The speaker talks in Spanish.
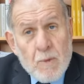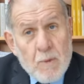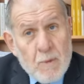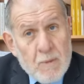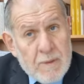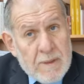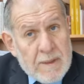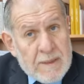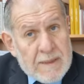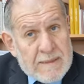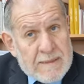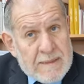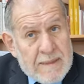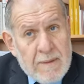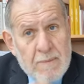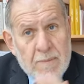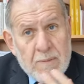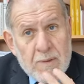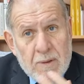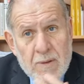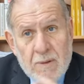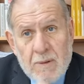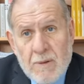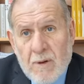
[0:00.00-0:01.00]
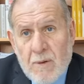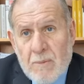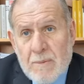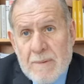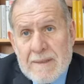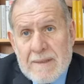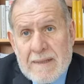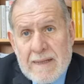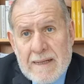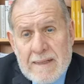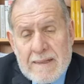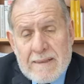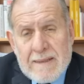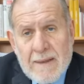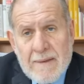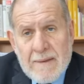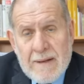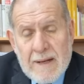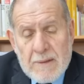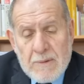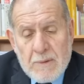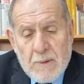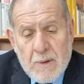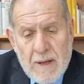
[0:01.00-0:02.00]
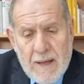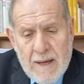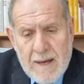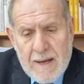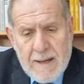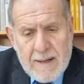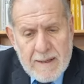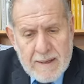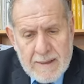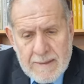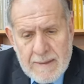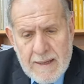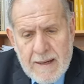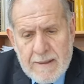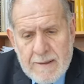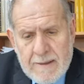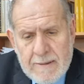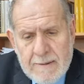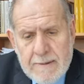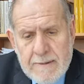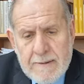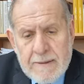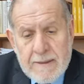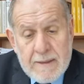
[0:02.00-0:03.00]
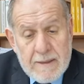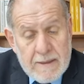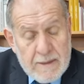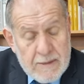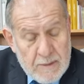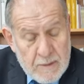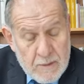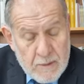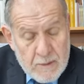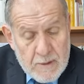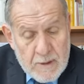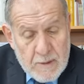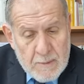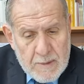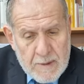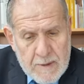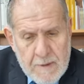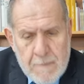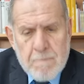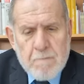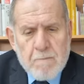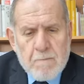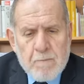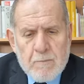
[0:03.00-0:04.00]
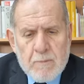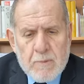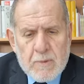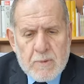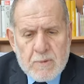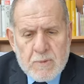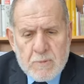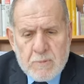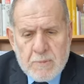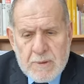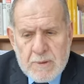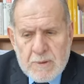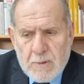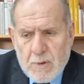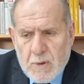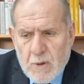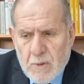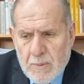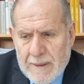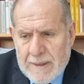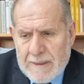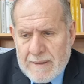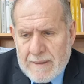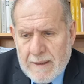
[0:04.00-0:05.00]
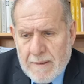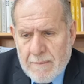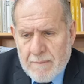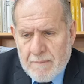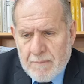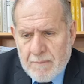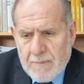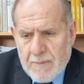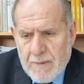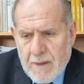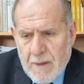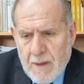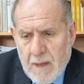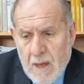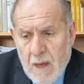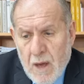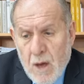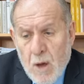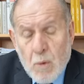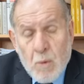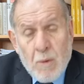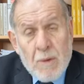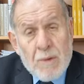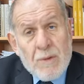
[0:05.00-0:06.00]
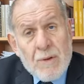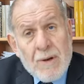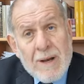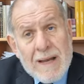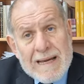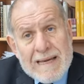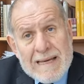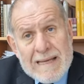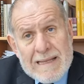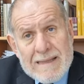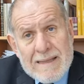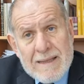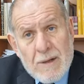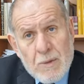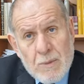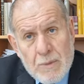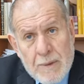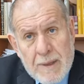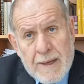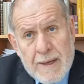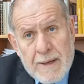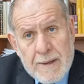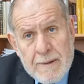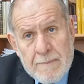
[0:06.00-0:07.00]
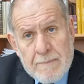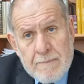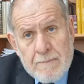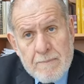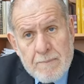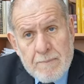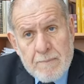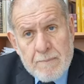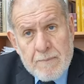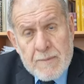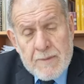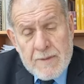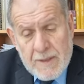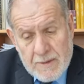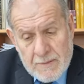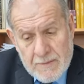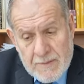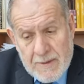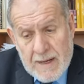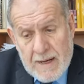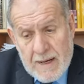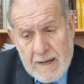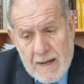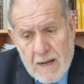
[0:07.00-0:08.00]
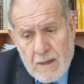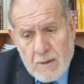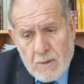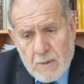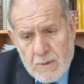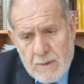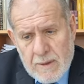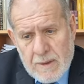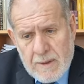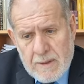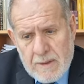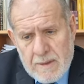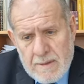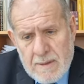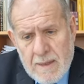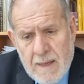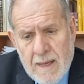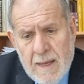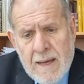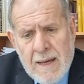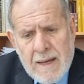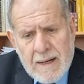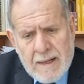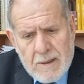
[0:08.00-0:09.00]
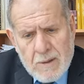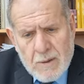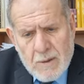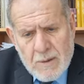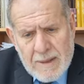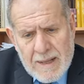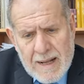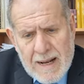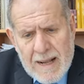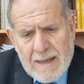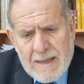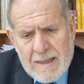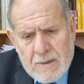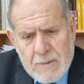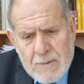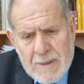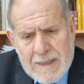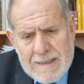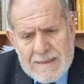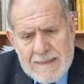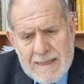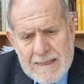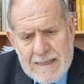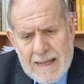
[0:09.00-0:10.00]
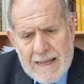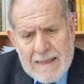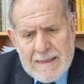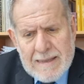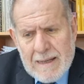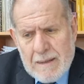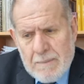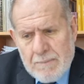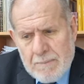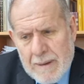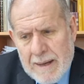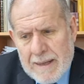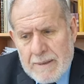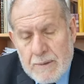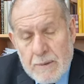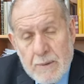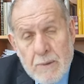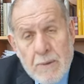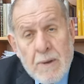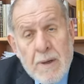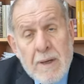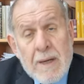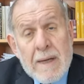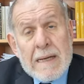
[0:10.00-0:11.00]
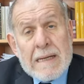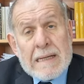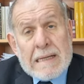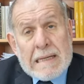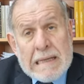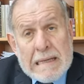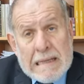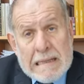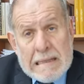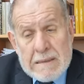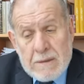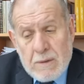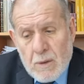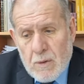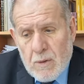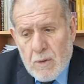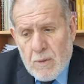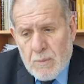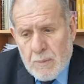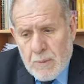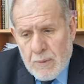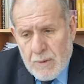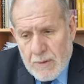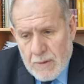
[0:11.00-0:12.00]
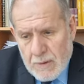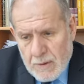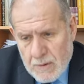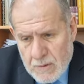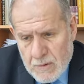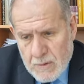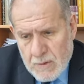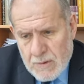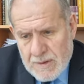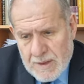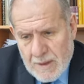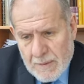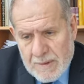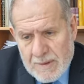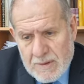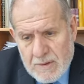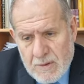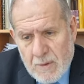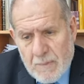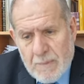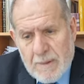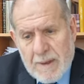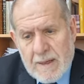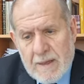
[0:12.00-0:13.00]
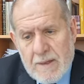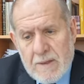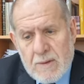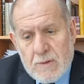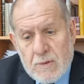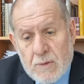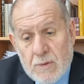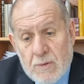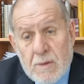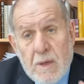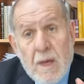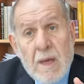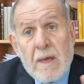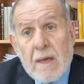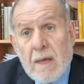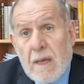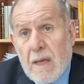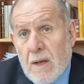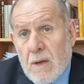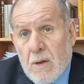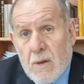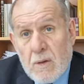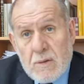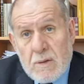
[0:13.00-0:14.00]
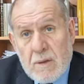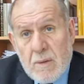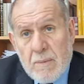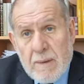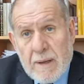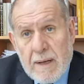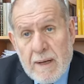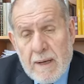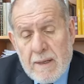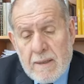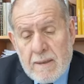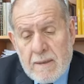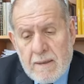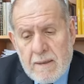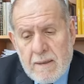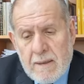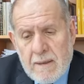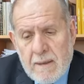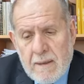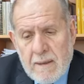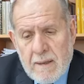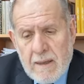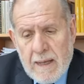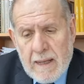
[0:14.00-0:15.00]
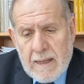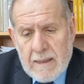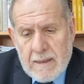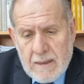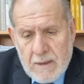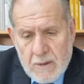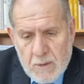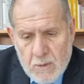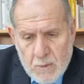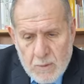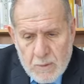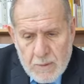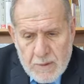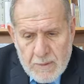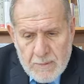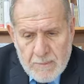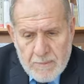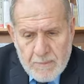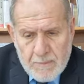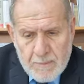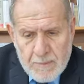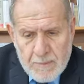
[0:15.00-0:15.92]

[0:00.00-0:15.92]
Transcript: un eximio comentarista de la Torá, Radak y de los Nevi'im, por supuesto, comenta: Cuando la gente lo vea, se refiere al arco iris, recordarán que es una señal del pacto que el Todopoderoso estableció para ellos y no temerán el diluvio.